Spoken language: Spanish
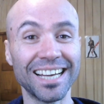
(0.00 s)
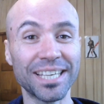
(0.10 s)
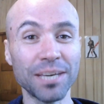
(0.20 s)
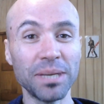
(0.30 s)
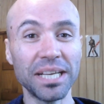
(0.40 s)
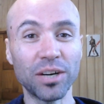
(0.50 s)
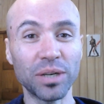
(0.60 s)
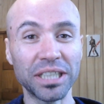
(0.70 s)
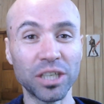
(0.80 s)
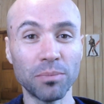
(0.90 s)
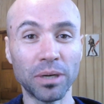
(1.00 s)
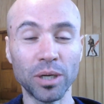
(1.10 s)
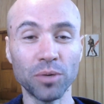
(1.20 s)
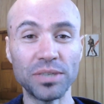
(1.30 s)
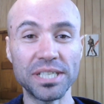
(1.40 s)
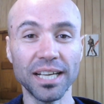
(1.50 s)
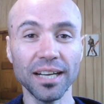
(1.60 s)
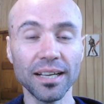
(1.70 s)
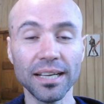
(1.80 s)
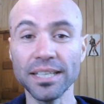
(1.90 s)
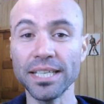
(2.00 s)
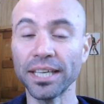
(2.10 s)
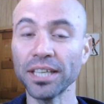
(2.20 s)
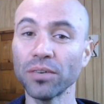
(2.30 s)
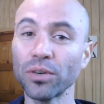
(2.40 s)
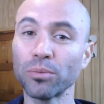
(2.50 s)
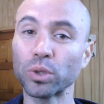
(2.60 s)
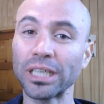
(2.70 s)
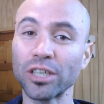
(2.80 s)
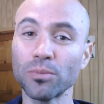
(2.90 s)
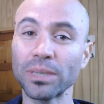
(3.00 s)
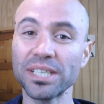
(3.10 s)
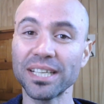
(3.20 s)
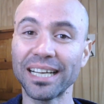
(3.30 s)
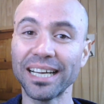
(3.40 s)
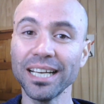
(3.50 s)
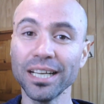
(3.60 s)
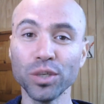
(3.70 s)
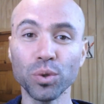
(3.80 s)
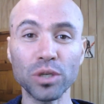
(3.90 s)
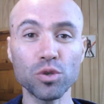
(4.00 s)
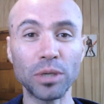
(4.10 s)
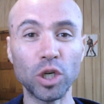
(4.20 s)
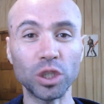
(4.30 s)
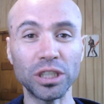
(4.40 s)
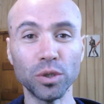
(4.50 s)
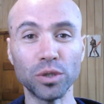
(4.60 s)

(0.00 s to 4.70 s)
Gemini ahora tiene un manual oficial y aquí te voy a mostrar cómo acceder a él y un resumen cortito de su